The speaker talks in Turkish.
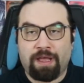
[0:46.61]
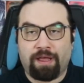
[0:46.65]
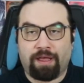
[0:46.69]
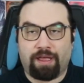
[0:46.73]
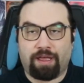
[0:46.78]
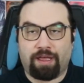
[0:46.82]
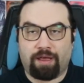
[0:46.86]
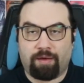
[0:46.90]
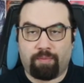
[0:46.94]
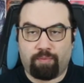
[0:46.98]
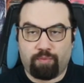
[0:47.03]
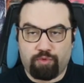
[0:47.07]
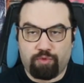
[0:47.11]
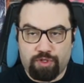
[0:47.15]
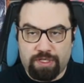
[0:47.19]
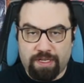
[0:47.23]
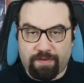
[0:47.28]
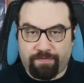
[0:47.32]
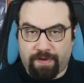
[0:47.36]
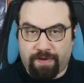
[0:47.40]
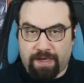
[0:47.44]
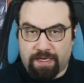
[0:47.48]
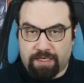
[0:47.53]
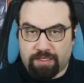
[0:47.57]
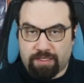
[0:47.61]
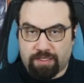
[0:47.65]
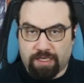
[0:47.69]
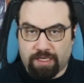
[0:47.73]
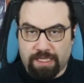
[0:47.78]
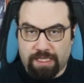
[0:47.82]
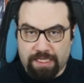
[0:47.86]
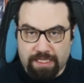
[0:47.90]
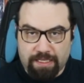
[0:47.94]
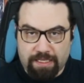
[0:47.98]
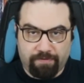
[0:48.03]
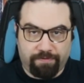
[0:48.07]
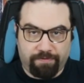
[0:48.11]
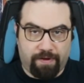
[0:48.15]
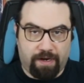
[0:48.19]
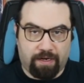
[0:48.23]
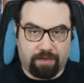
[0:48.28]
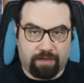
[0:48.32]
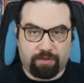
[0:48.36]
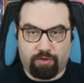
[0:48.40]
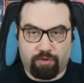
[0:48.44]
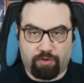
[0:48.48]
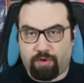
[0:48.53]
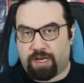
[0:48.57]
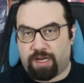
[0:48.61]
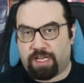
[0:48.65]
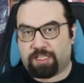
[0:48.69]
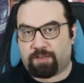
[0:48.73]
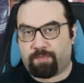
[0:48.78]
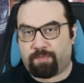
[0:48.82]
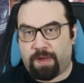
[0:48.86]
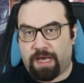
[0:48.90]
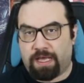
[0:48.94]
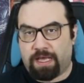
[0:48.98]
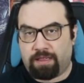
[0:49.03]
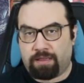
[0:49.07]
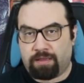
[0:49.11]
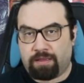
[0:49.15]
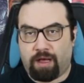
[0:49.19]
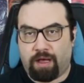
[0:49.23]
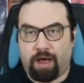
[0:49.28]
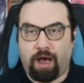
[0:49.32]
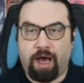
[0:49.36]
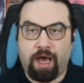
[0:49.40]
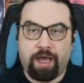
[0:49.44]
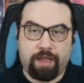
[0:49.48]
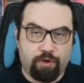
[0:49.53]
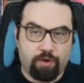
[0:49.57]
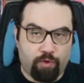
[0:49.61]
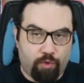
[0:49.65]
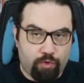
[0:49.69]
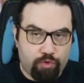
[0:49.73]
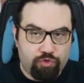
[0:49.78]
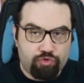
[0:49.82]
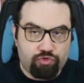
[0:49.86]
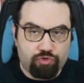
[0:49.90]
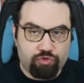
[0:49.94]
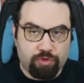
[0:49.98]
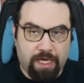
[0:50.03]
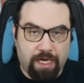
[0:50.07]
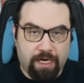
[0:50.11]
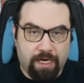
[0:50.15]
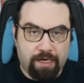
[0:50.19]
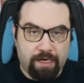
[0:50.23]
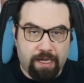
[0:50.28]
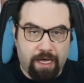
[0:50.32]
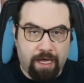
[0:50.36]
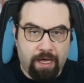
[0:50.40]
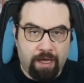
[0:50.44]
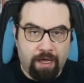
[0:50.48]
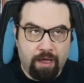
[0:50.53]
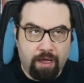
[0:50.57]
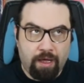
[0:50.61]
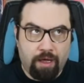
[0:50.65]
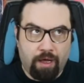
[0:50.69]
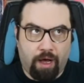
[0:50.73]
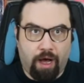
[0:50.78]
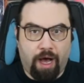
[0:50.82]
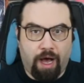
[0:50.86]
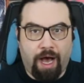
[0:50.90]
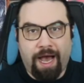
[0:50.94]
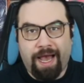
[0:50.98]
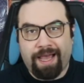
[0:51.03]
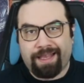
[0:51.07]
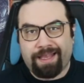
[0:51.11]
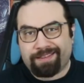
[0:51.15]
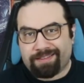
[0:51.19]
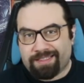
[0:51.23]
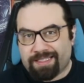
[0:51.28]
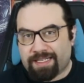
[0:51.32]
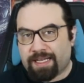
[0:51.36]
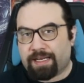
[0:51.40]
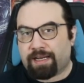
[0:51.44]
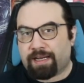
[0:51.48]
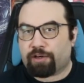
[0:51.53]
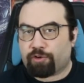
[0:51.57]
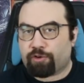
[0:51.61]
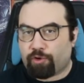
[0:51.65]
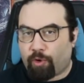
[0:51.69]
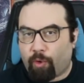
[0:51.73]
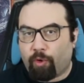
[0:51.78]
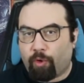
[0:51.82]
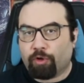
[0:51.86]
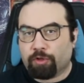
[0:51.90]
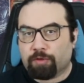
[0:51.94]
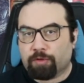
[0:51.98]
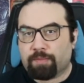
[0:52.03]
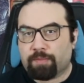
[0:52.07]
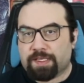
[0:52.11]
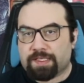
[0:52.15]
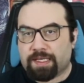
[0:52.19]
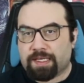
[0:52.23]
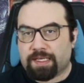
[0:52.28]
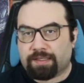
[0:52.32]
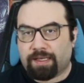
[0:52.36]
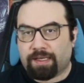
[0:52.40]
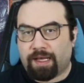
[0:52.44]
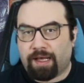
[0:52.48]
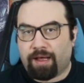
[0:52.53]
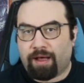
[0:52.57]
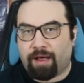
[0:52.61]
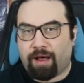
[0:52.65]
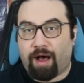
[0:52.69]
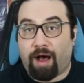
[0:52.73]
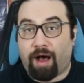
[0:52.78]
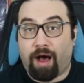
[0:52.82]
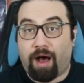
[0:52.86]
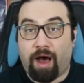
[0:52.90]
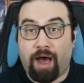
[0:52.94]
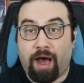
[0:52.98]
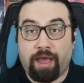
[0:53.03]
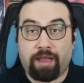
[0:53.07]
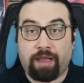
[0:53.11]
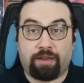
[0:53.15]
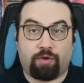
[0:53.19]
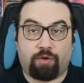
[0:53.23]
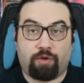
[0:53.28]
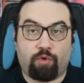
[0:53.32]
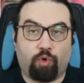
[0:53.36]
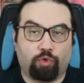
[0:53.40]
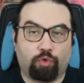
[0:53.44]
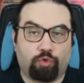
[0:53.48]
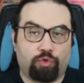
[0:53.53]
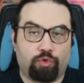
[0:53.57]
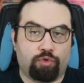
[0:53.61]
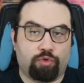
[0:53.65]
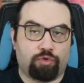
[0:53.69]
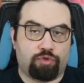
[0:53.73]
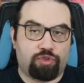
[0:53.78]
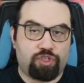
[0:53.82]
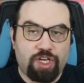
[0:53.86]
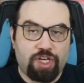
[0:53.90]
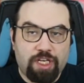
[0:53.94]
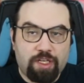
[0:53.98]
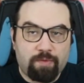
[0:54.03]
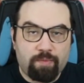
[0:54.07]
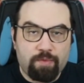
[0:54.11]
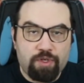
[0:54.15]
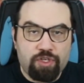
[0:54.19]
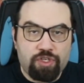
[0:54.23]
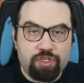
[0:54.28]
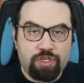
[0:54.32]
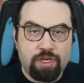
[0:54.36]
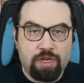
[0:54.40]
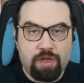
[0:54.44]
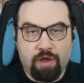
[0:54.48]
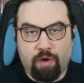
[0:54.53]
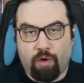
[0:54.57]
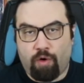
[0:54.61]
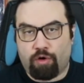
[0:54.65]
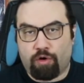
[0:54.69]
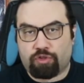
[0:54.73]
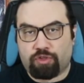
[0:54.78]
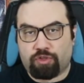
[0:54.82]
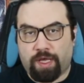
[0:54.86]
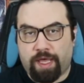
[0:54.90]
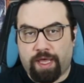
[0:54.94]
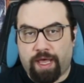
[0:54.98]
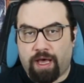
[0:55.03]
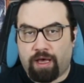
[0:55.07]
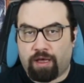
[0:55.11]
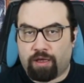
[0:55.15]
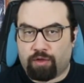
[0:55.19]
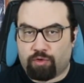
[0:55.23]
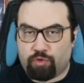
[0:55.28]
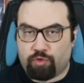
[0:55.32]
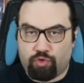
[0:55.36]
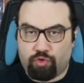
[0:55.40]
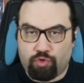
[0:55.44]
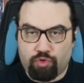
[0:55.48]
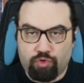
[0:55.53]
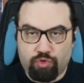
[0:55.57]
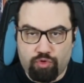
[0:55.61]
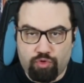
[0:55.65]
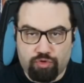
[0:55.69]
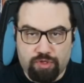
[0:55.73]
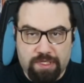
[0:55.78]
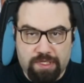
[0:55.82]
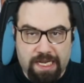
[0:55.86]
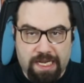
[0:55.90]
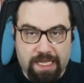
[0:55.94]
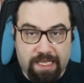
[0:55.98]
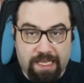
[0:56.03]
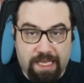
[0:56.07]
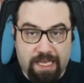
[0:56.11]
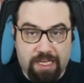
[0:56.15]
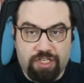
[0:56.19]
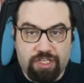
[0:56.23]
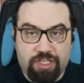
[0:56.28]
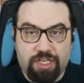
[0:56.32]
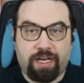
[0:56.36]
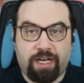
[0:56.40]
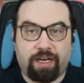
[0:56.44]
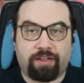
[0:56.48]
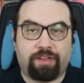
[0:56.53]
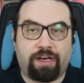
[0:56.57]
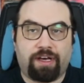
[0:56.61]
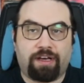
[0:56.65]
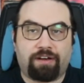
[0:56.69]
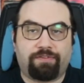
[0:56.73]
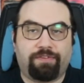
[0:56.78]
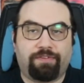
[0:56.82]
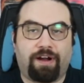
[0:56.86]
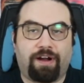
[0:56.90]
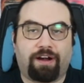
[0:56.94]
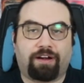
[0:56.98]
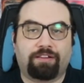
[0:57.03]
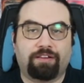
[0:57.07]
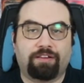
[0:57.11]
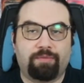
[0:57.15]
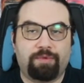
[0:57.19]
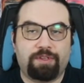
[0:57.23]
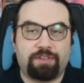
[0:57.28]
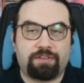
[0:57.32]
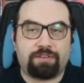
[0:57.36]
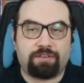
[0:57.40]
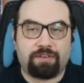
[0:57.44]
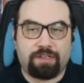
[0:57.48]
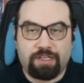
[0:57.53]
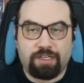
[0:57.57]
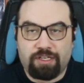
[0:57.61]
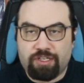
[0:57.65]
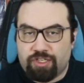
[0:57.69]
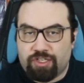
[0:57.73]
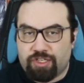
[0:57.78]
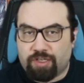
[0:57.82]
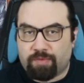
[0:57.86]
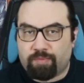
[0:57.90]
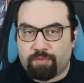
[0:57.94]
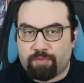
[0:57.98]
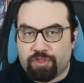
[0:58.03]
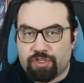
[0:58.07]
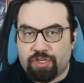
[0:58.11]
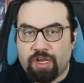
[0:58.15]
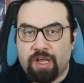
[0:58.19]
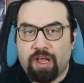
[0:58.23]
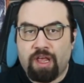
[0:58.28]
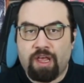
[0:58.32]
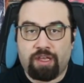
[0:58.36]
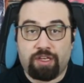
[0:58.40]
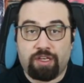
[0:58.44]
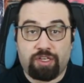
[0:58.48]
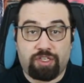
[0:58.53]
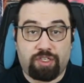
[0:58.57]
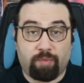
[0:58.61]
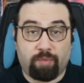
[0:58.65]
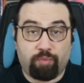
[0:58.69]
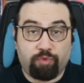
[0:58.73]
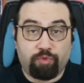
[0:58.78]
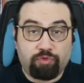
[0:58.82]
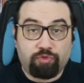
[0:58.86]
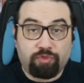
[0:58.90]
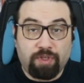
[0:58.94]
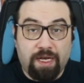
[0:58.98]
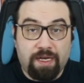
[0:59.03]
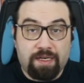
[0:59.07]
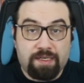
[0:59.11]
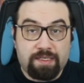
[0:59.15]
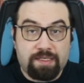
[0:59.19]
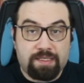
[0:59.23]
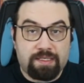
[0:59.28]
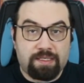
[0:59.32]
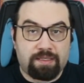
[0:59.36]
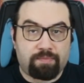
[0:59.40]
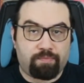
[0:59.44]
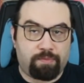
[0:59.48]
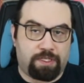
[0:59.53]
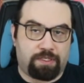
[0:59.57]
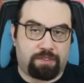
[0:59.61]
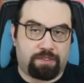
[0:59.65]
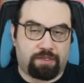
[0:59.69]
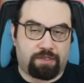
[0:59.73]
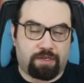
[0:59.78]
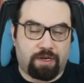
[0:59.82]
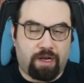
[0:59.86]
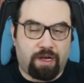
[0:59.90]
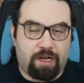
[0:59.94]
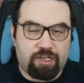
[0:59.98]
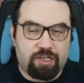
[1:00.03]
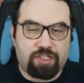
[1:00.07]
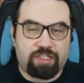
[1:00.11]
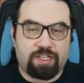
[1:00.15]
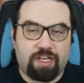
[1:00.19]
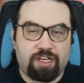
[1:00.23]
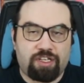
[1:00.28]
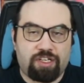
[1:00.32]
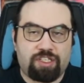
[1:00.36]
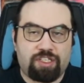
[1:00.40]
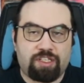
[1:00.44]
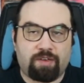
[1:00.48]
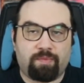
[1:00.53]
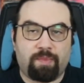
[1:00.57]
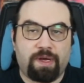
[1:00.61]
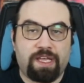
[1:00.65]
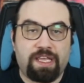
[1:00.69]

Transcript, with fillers: E, bu sefer iki farklı yönetmen aynı oyuncularla aynı senaryo olmasa da aynı konuyu çekmiş. Ortaya gündüzle gece kadar farklı bir iş çıkmış. İşte bu tarz bir karşılaştırmayı